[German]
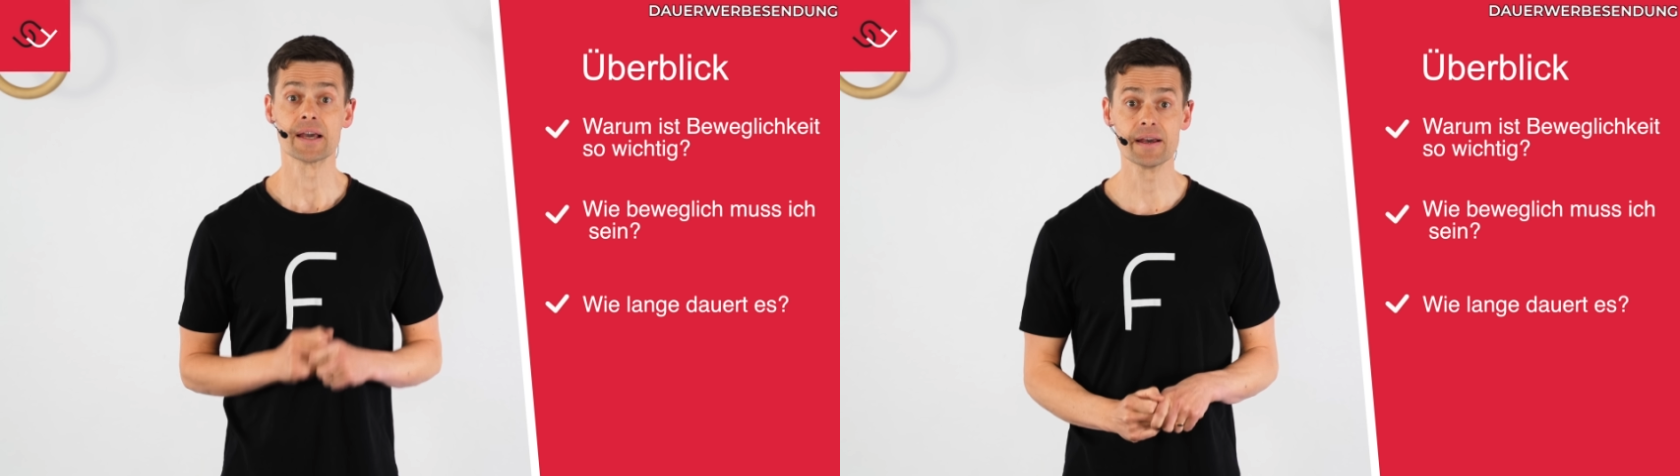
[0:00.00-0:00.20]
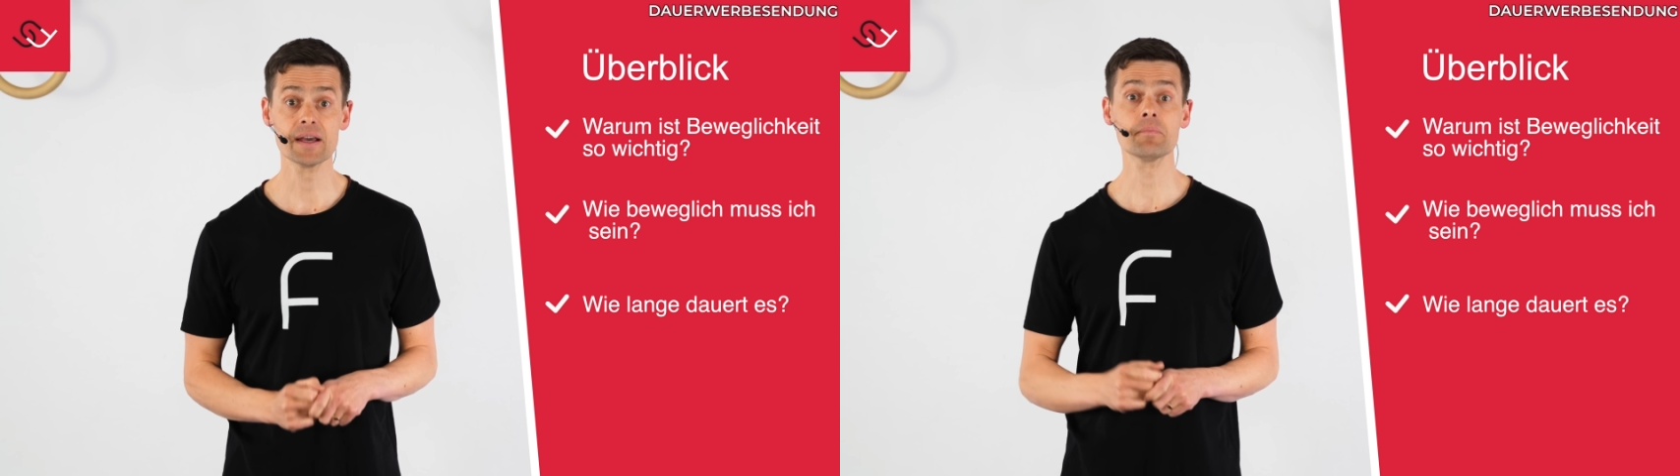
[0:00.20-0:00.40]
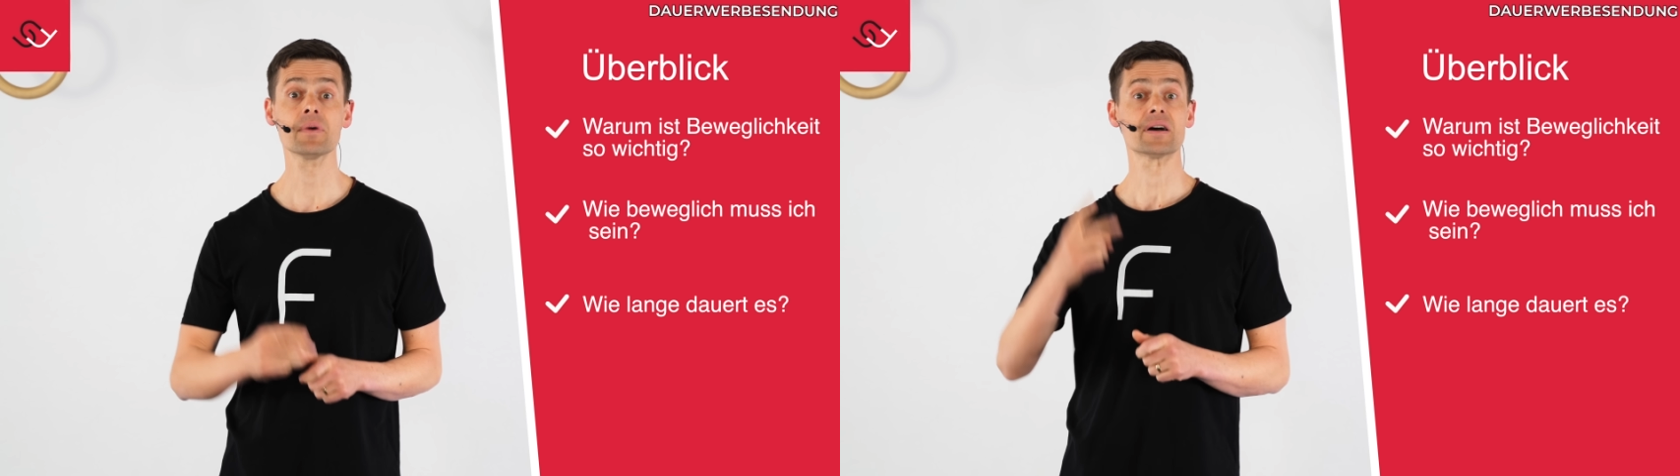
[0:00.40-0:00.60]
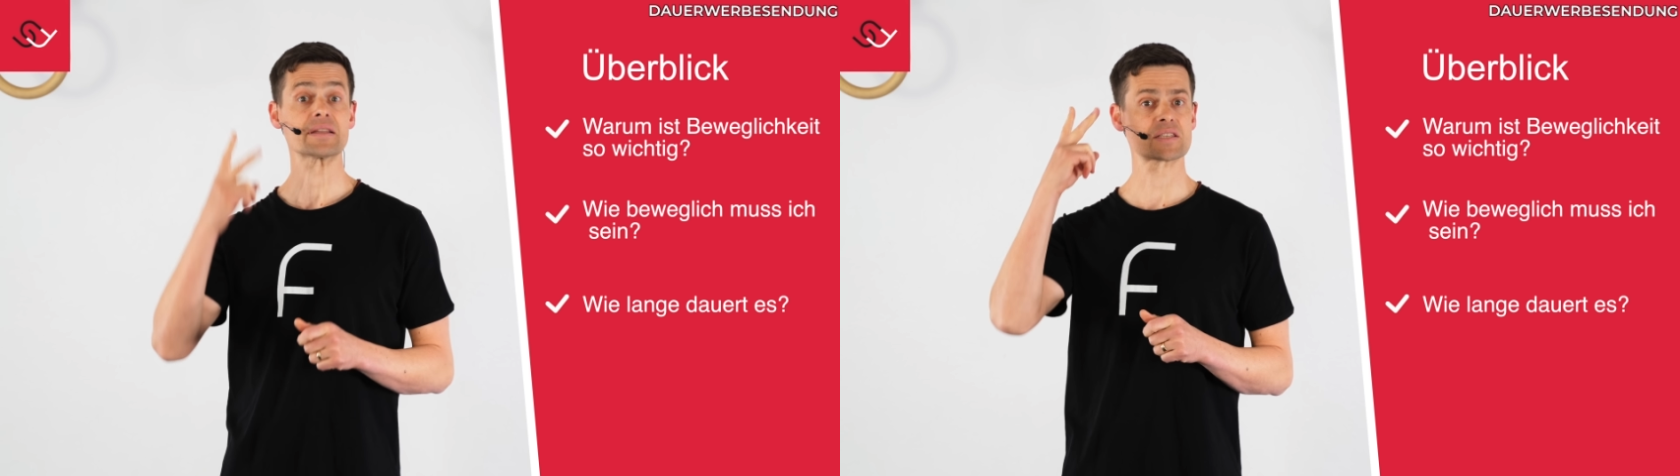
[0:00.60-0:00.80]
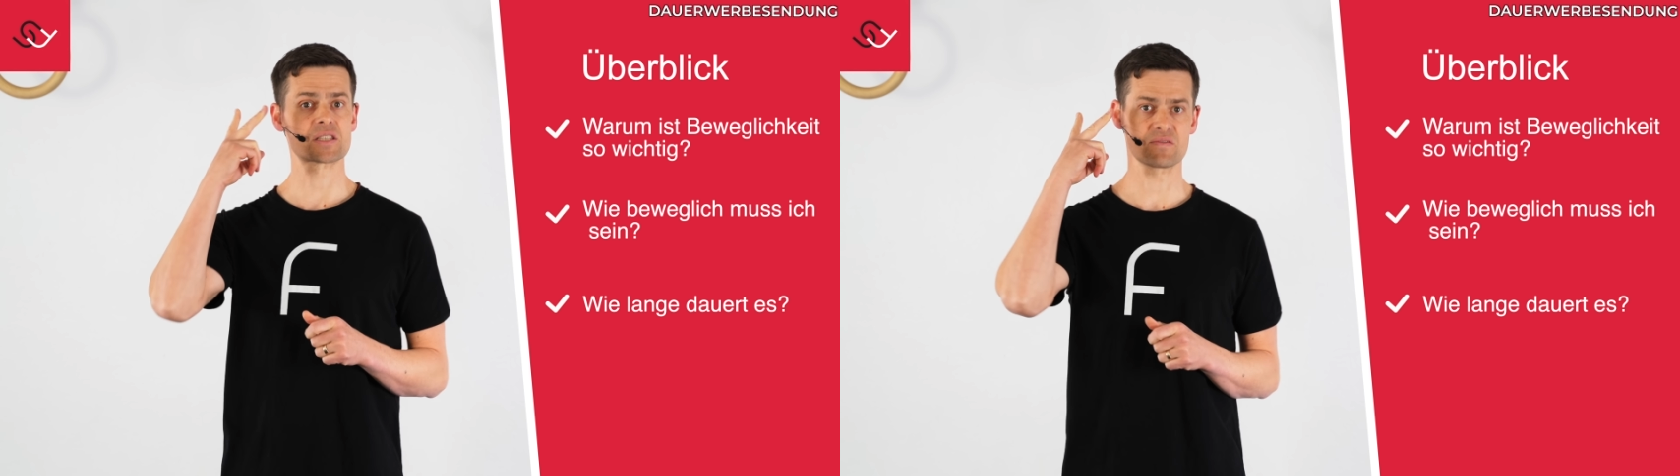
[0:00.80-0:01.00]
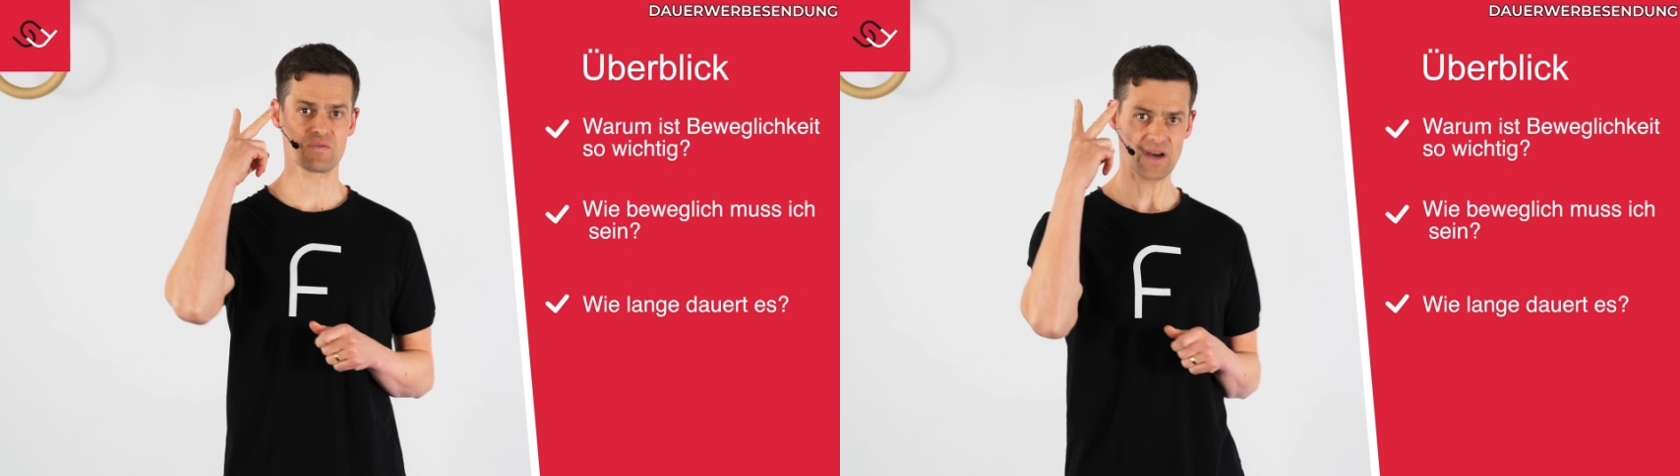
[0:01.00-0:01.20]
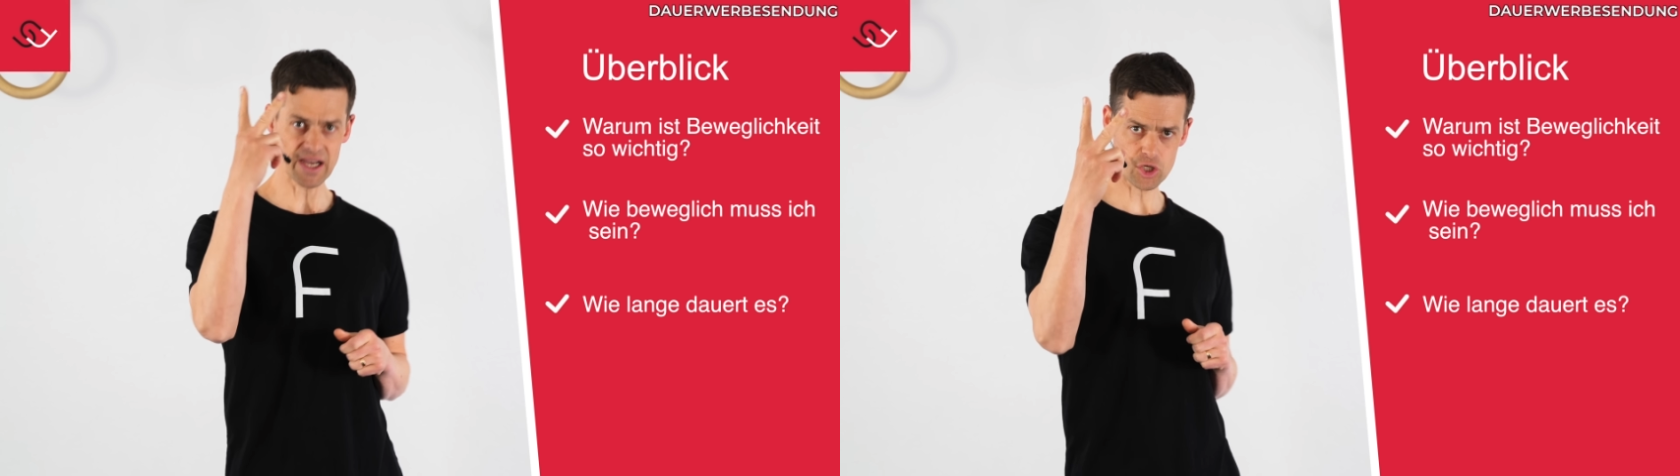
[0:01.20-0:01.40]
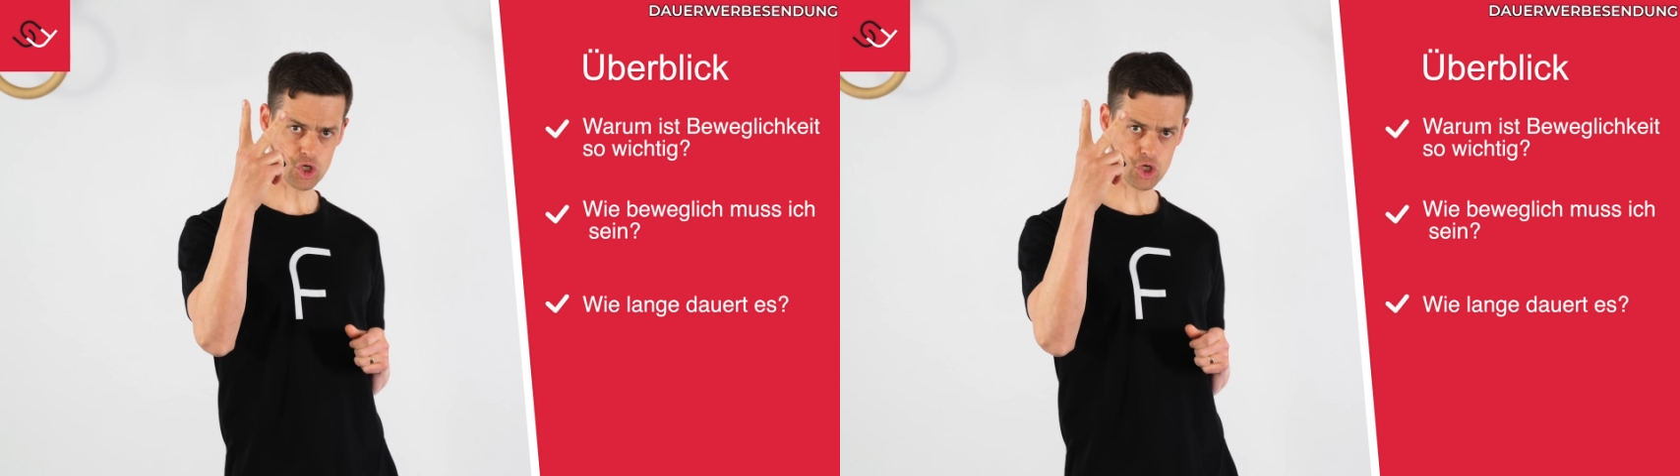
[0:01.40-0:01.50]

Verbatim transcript: Im zweiten